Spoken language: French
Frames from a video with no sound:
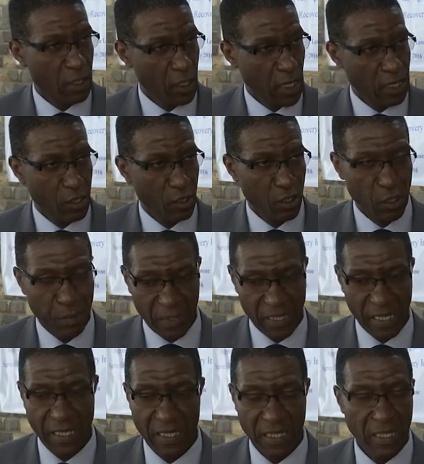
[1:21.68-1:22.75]
agences
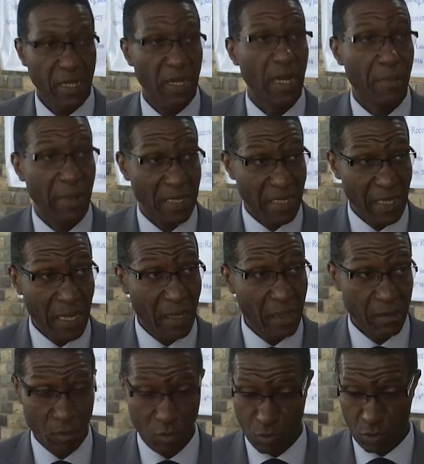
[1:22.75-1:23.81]
spécialisées en la matière,
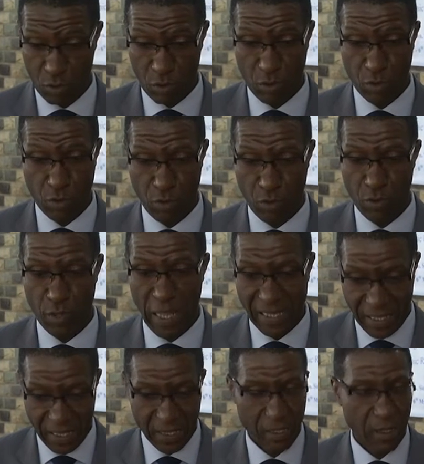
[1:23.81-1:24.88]
donc euh,
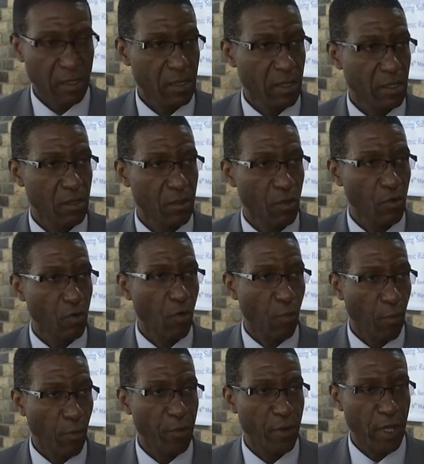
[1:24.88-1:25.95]
d'assistance donc aux
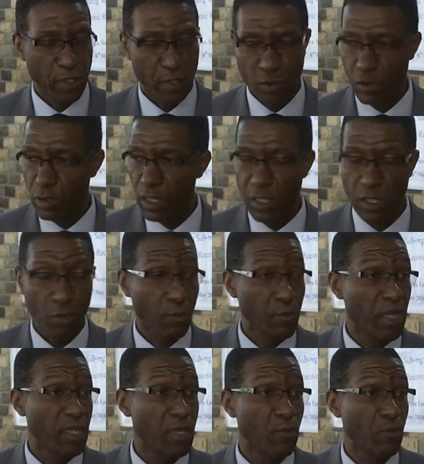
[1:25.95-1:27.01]
populations, et ils l'ont
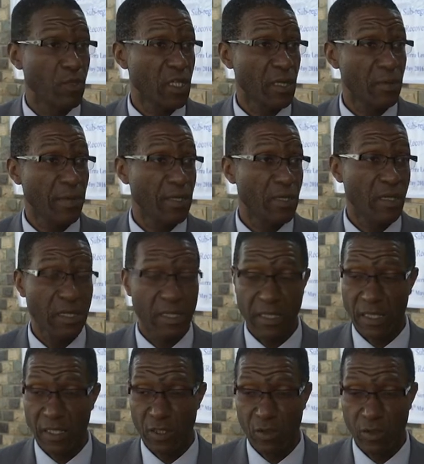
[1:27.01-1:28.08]
bien démontré pendant les
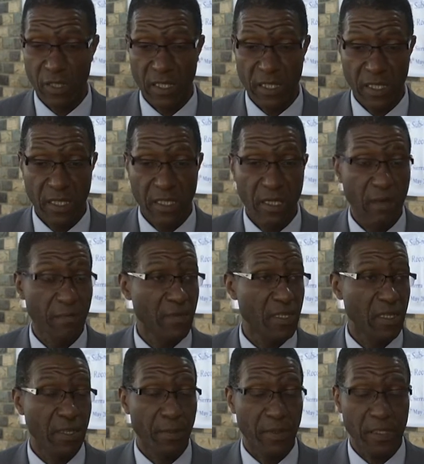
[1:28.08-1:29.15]
sessions ici en
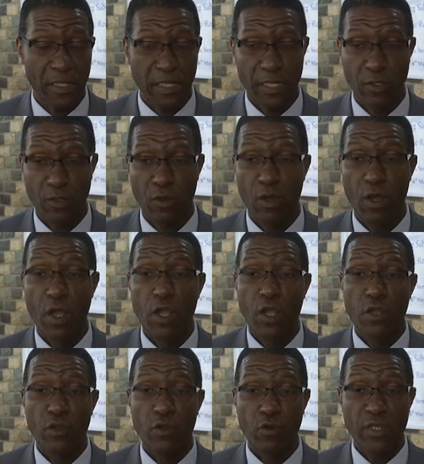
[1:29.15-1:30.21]
faisant des présentations.
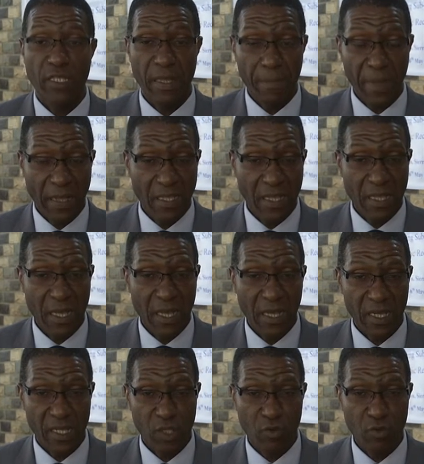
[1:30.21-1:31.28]
Donc, ces partenaires
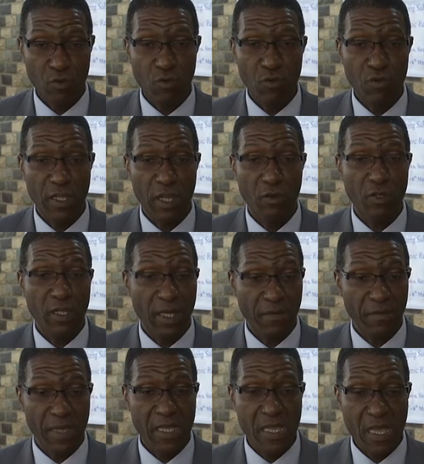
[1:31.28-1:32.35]
régionaux, nous allons
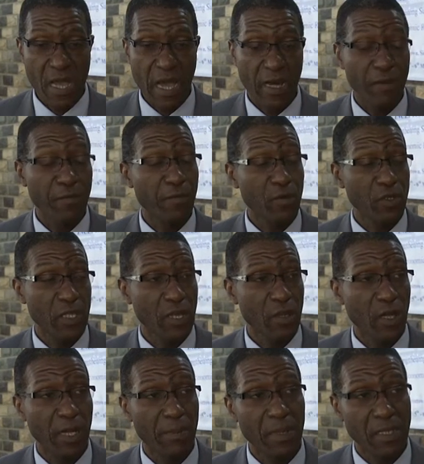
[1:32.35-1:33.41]
travailler à renforcer
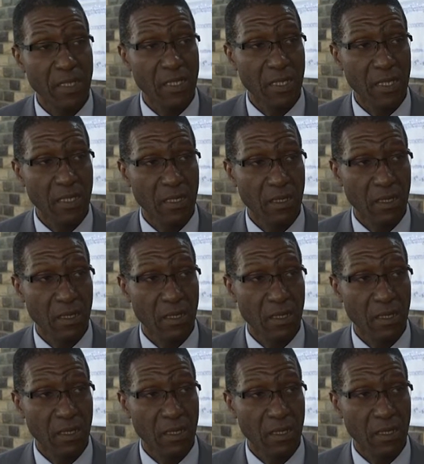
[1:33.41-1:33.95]
leurs capacités